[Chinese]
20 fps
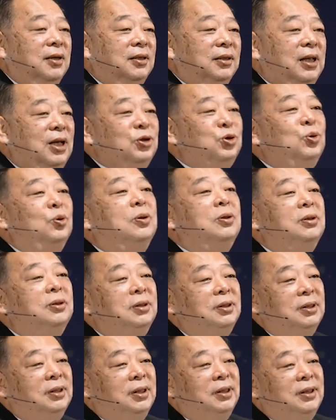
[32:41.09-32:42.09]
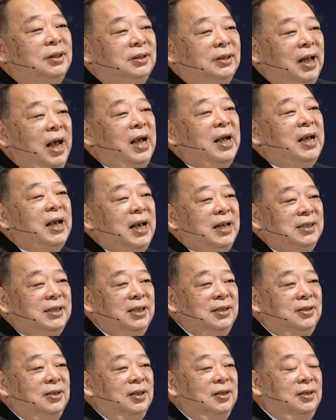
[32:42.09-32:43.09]
他说他很感
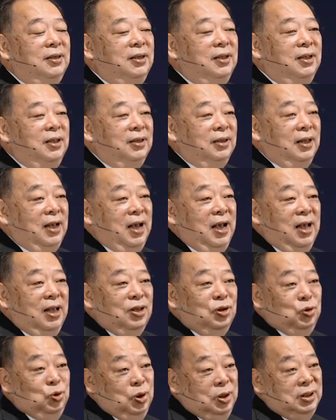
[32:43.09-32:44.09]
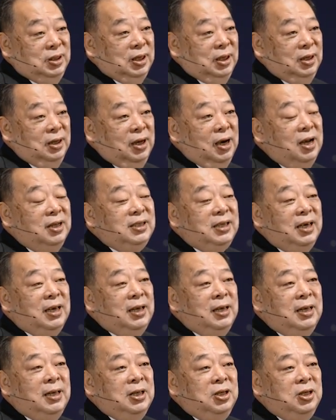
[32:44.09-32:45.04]
谢神，他确诊了，而且